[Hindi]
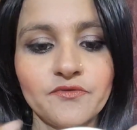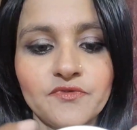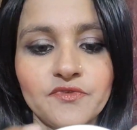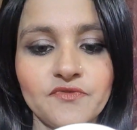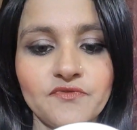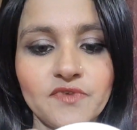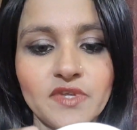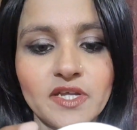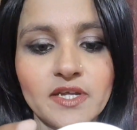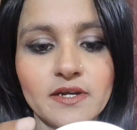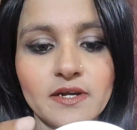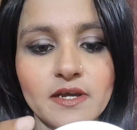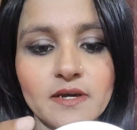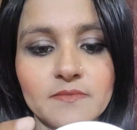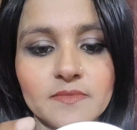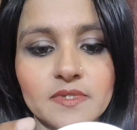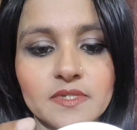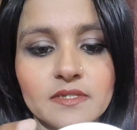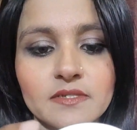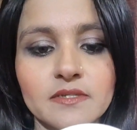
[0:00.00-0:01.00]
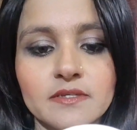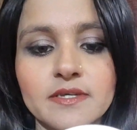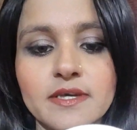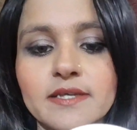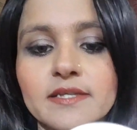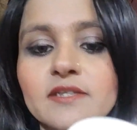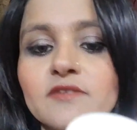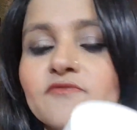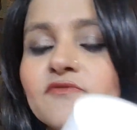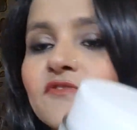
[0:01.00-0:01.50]
फिफ्टी ग्राम्स
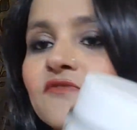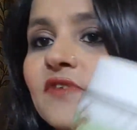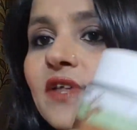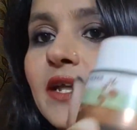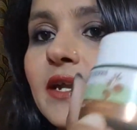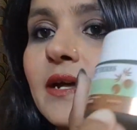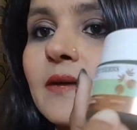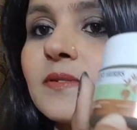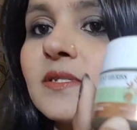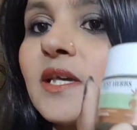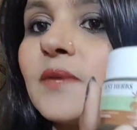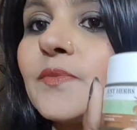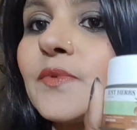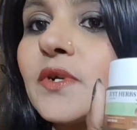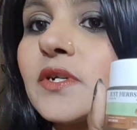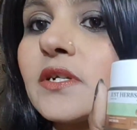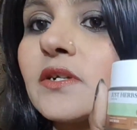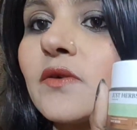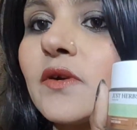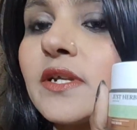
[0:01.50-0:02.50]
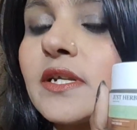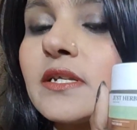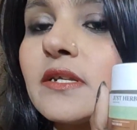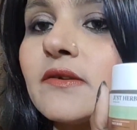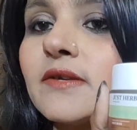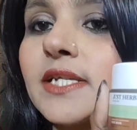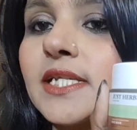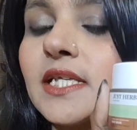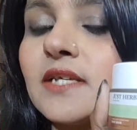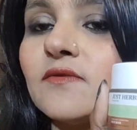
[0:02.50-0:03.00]
यस फिफ्टी ग्राम्स की प्रोडक्ट क्वांटिटी
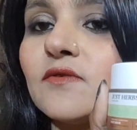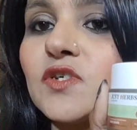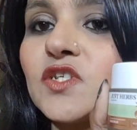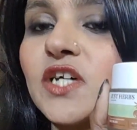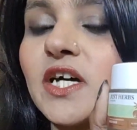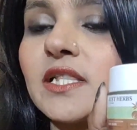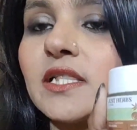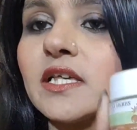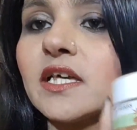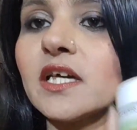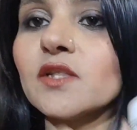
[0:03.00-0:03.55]
रिसीव हो जाती